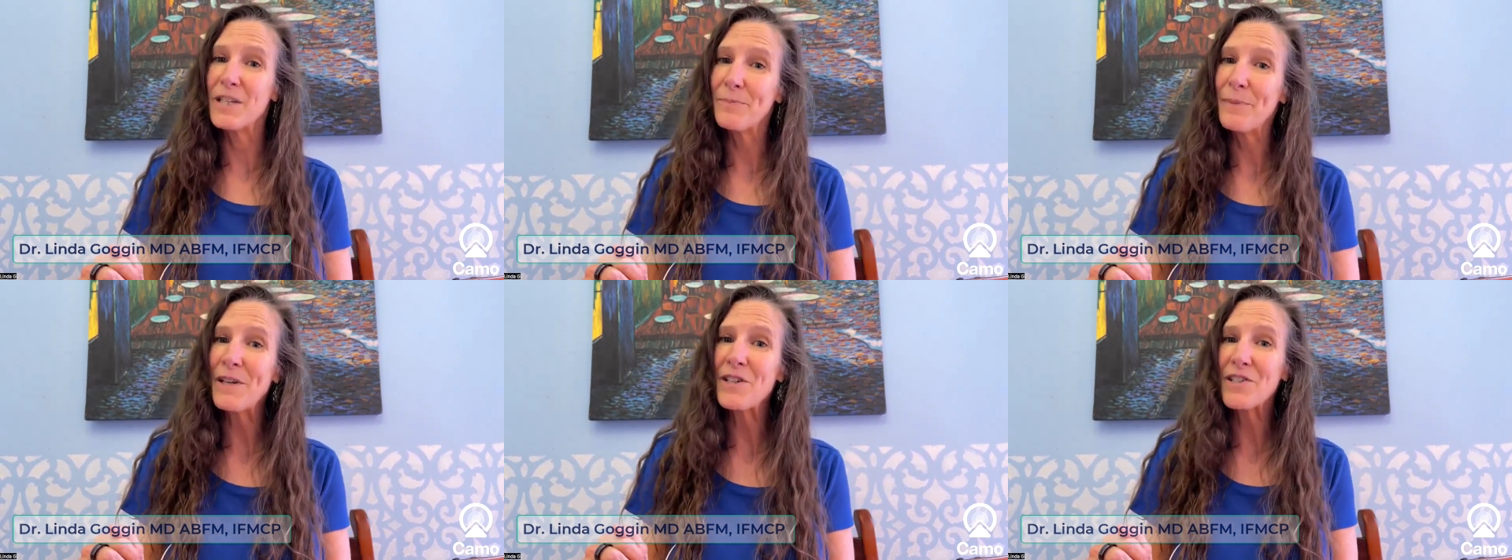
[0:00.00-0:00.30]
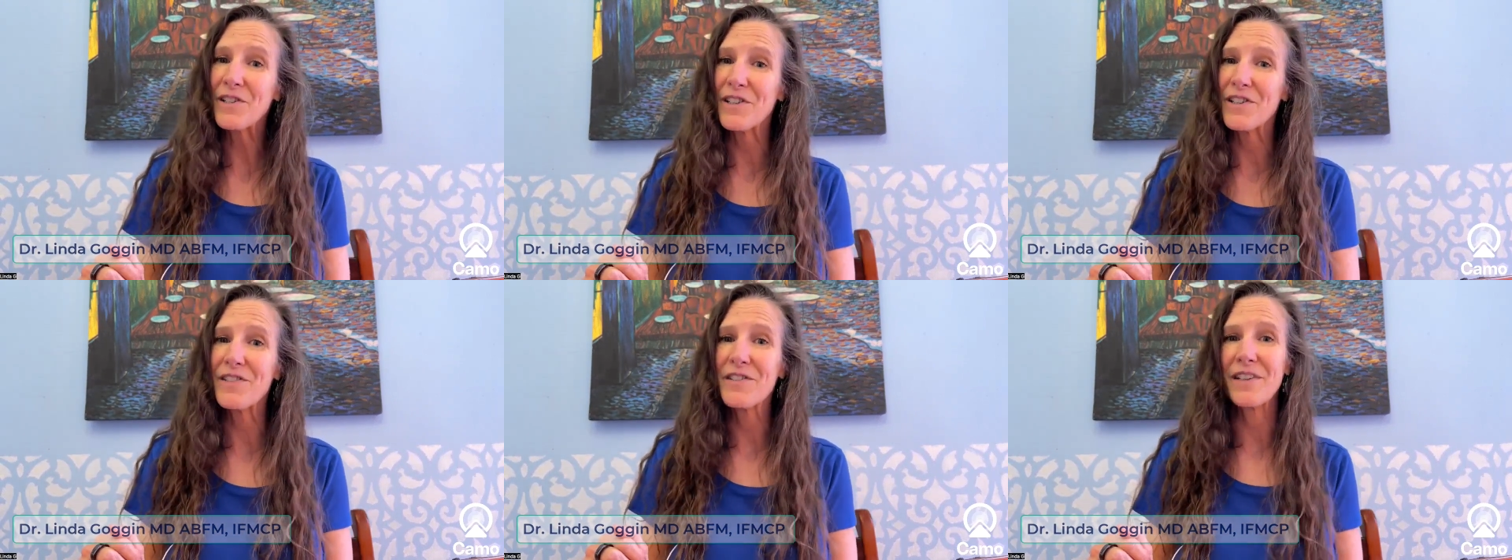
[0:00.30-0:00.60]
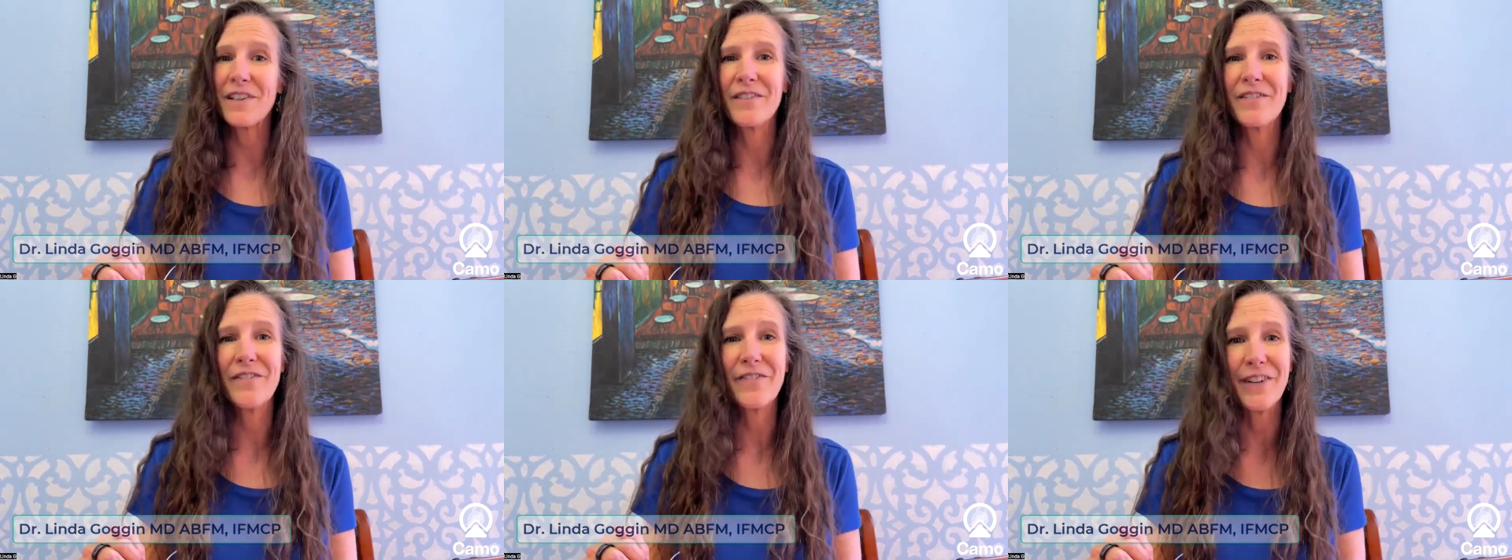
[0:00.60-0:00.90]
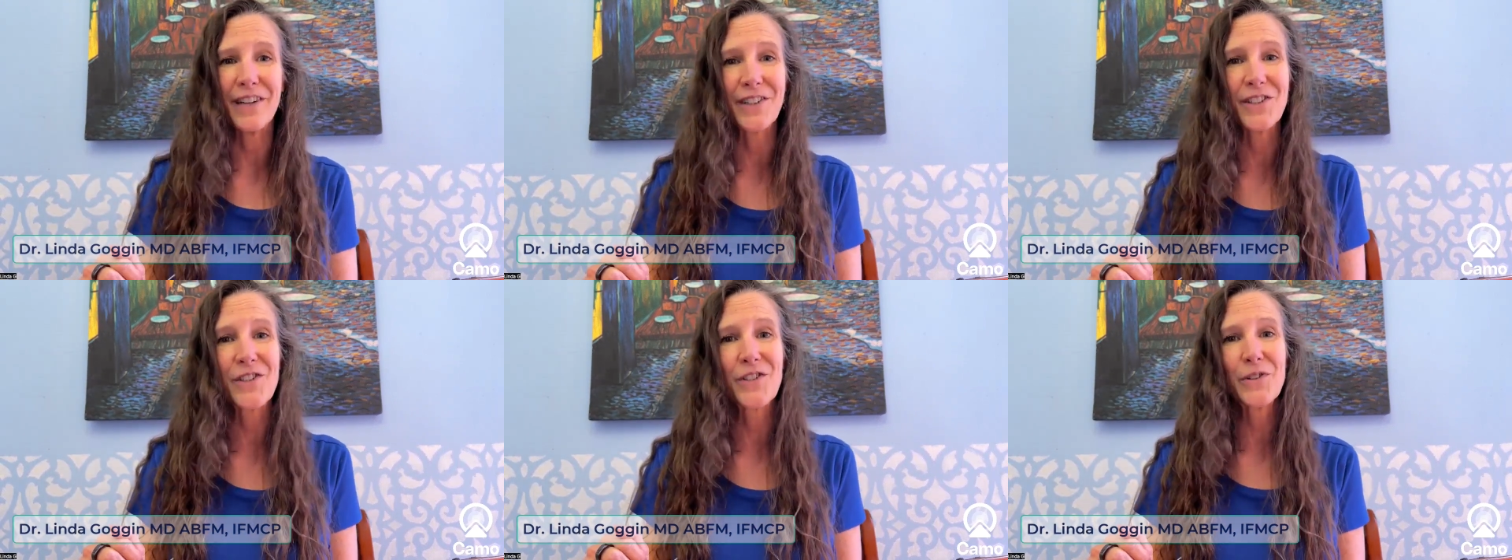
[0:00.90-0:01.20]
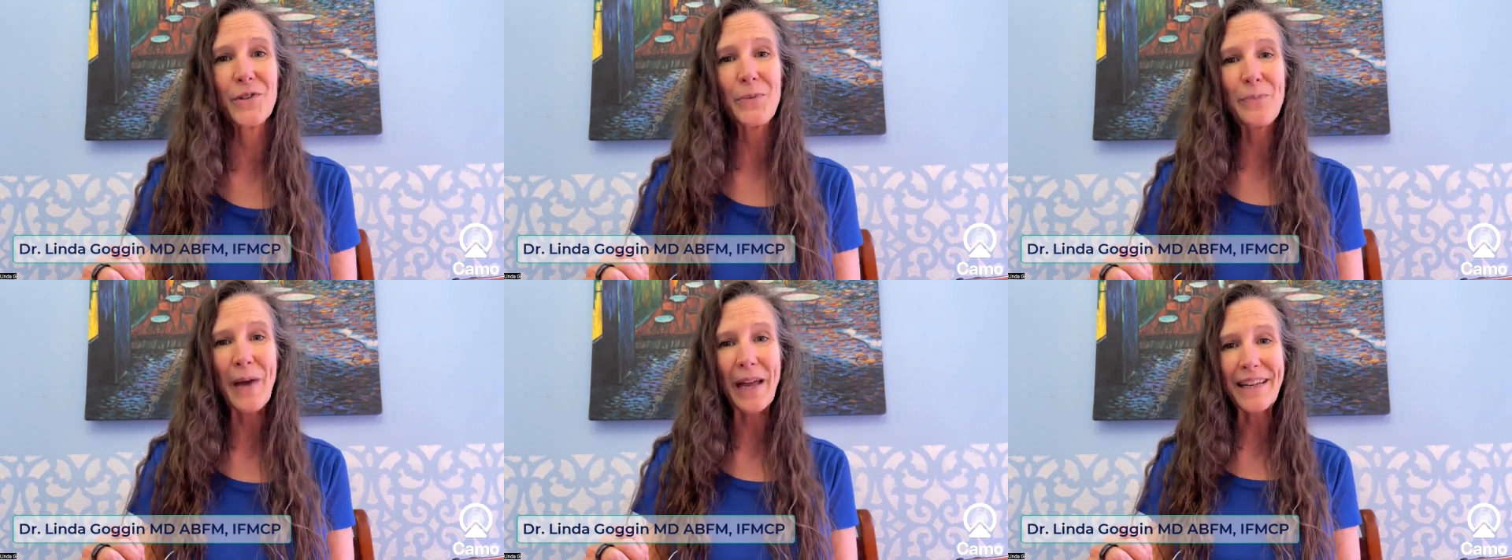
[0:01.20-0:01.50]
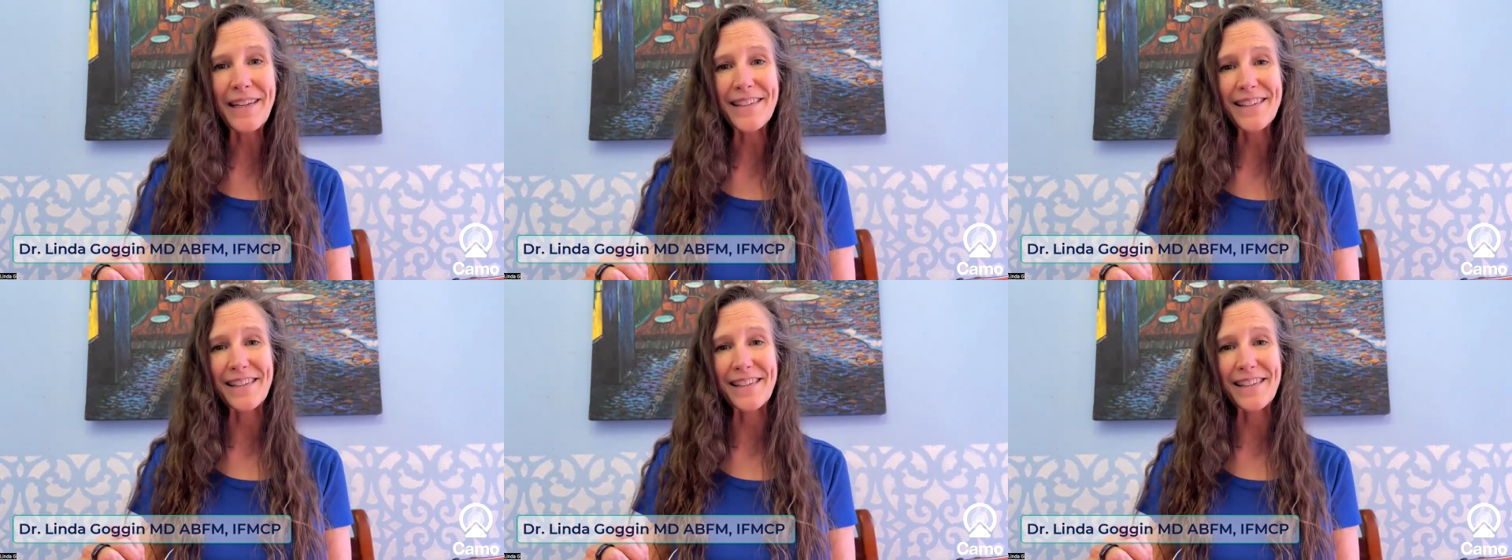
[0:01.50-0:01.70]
für funktionelle Medizin.